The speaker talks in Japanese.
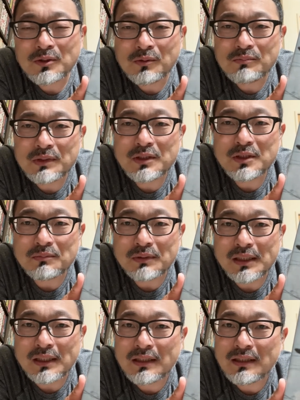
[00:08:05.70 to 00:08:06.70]
の
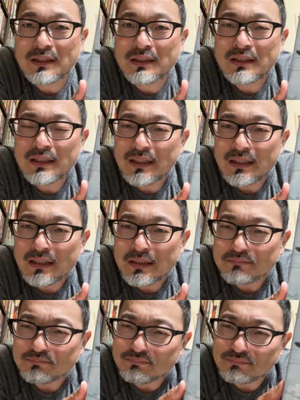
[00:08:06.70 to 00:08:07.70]
湖、
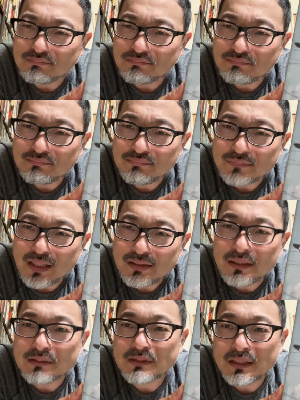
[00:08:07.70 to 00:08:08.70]
うーん、なん
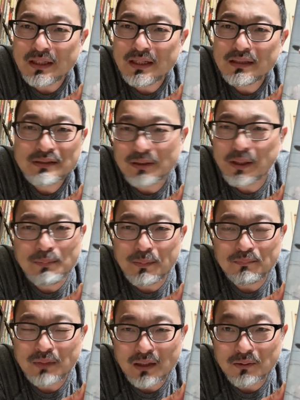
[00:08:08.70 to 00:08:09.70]
ていうんですかね。けどやっぱ、
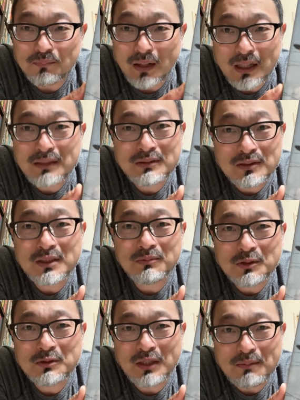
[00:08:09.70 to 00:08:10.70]
あの、馬鹿にする気
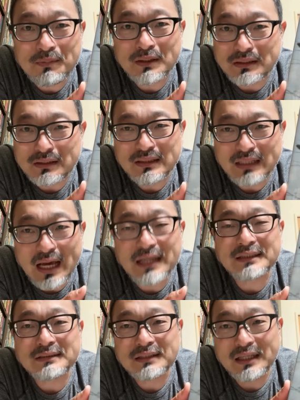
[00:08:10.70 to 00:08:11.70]
持ちはやっぱりない
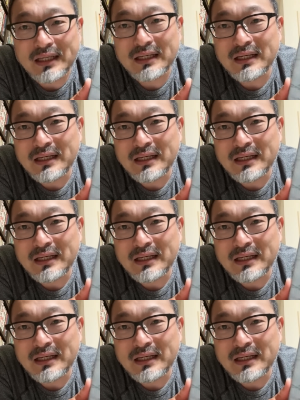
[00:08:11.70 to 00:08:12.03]
ですね。